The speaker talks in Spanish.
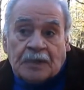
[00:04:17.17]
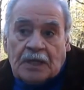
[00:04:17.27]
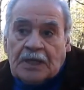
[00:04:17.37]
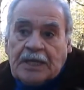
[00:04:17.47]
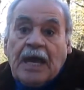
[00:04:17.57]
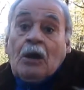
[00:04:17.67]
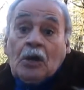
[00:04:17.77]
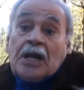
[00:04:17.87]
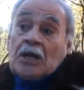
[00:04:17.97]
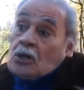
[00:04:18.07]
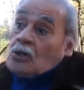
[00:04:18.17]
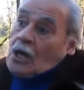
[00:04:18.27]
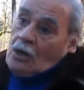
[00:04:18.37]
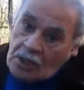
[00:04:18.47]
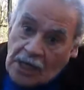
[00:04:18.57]
y que ahora no,
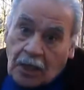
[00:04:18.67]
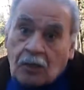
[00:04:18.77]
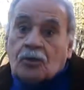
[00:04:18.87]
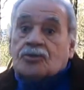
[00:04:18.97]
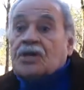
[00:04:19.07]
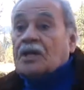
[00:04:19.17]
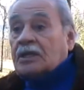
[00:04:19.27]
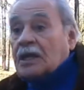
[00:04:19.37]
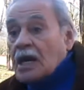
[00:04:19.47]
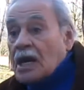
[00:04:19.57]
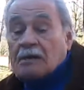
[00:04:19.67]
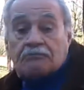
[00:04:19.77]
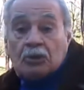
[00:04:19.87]
ahora la cosa está,